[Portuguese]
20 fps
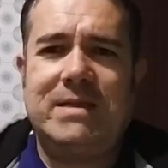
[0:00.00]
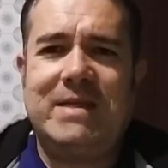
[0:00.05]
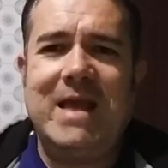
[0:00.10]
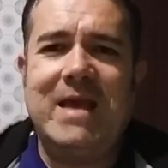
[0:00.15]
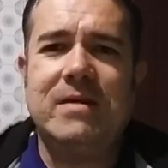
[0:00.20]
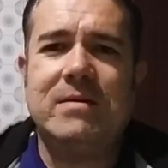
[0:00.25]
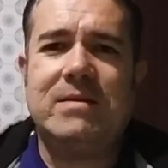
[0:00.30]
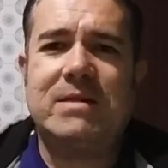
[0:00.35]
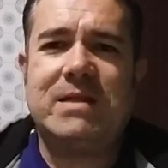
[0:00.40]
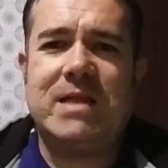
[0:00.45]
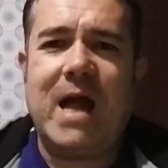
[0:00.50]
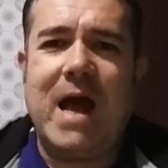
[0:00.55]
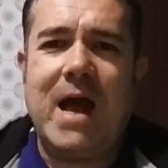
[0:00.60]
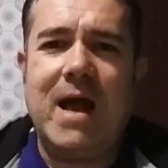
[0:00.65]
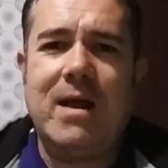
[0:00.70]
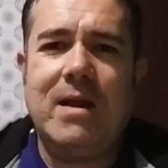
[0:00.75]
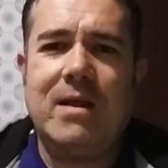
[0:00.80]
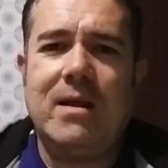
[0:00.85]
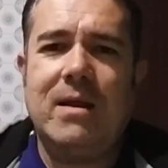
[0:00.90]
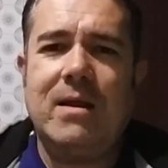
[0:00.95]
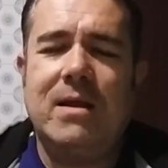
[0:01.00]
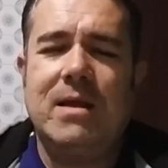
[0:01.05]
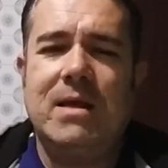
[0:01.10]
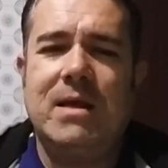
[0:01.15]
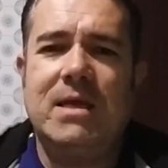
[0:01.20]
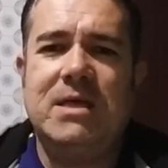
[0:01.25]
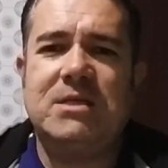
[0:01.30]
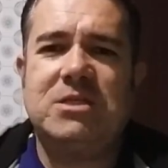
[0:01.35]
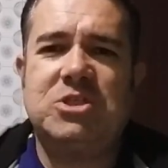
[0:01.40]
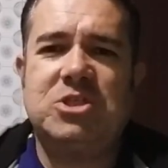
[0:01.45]

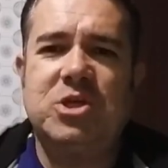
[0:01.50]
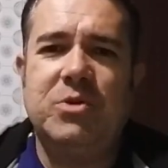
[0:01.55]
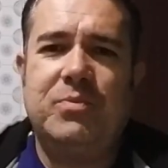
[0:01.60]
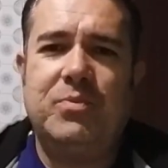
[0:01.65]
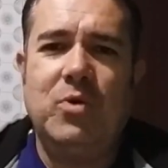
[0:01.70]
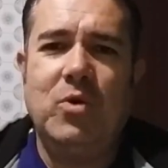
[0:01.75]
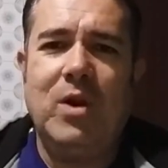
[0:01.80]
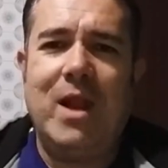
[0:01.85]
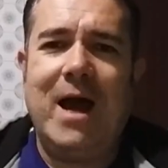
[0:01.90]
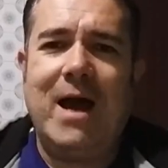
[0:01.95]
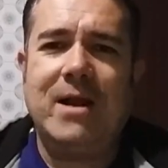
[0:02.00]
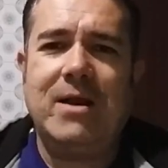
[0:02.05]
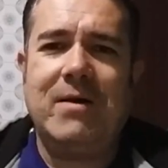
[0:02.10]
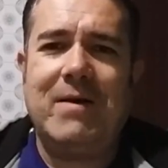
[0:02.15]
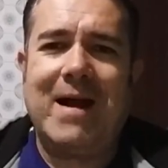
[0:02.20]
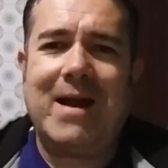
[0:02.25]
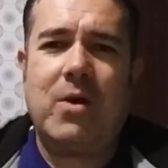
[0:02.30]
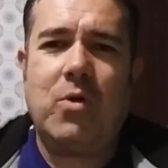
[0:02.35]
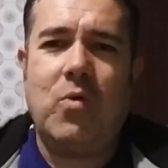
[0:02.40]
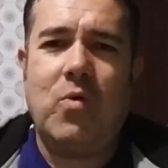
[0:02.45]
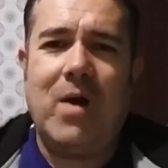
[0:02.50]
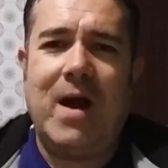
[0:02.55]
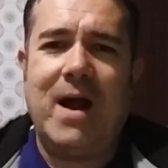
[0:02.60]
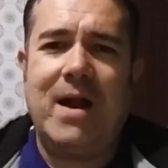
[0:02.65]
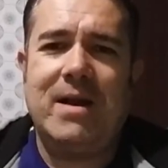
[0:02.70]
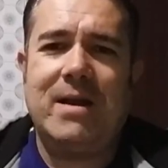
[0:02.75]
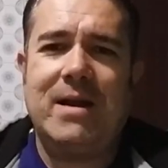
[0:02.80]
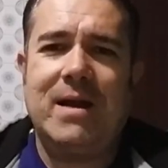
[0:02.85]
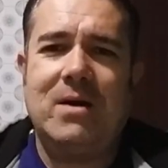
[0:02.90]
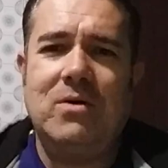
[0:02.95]
tentar estipular uma
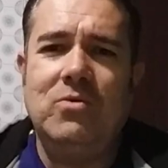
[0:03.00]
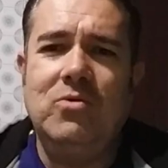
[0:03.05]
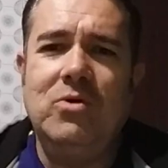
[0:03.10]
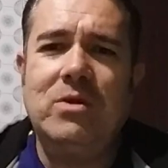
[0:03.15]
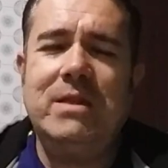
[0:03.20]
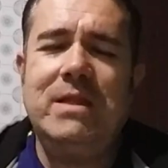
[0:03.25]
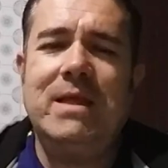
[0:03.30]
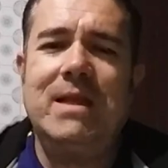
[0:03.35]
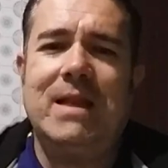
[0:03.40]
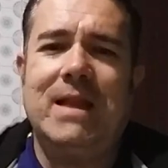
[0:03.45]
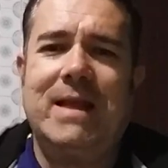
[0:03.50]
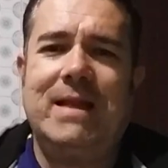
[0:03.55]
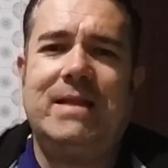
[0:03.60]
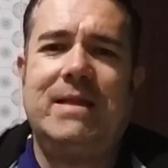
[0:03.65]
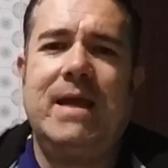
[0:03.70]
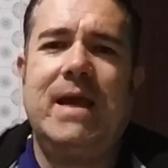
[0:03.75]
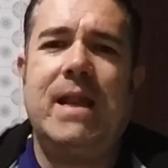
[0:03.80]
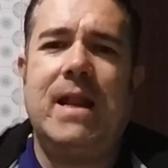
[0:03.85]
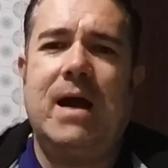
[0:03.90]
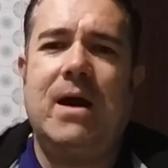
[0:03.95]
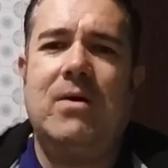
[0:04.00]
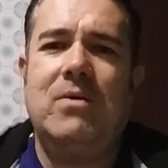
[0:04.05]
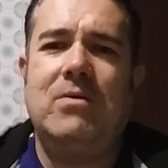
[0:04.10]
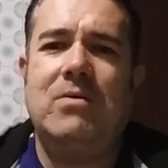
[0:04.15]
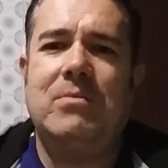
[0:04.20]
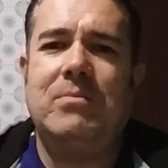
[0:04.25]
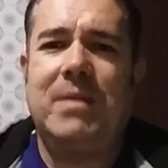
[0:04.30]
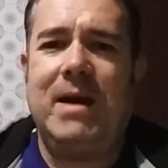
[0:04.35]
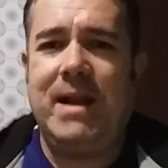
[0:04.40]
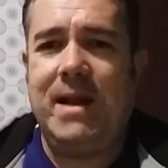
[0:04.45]
guarda
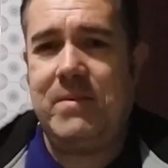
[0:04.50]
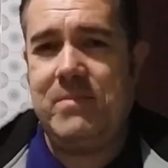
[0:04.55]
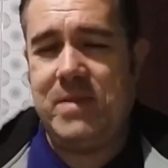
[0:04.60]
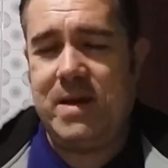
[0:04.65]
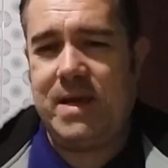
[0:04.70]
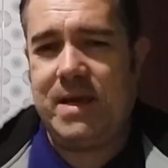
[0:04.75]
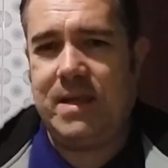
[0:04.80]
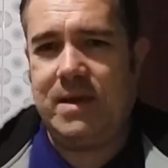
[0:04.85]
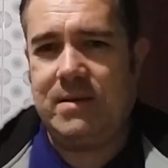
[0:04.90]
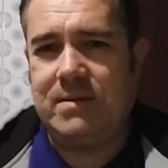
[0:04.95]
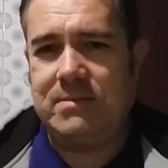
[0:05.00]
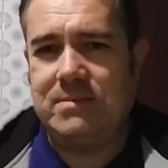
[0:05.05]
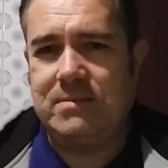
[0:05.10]
unilateral para a mãe.